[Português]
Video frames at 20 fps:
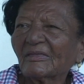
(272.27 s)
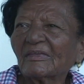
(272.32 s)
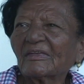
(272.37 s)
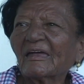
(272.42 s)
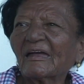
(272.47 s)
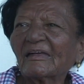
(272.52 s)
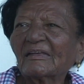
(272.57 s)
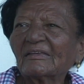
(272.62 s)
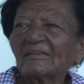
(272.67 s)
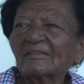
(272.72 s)

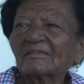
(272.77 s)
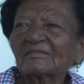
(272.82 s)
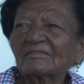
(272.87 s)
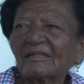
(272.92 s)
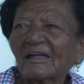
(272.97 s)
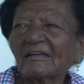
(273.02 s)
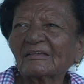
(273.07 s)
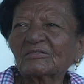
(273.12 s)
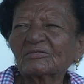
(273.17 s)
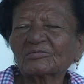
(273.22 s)
E aí
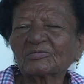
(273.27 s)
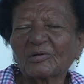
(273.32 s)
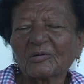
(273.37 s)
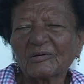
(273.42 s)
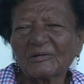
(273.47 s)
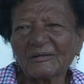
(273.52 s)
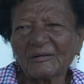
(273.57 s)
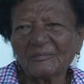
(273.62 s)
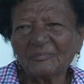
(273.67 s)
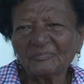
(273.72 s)
está a
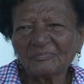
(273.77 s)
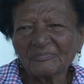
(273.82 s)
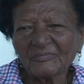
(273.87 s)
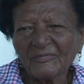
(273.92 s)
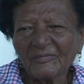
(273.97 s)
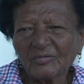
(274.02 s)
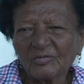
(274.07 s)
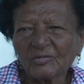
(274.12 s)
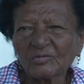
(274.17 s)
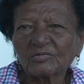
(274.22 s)
história
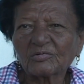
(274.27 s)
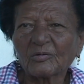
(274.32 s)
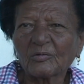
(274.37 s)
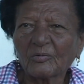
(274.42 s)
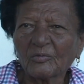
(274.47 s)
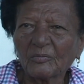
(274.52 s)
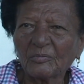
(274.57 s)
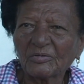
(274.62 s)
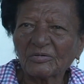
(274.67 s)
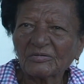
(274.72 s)
dos
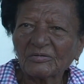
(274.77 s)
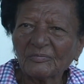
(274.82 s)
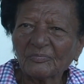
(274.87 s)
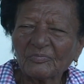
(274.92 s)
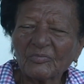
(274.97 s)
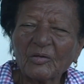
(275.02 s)
clubes.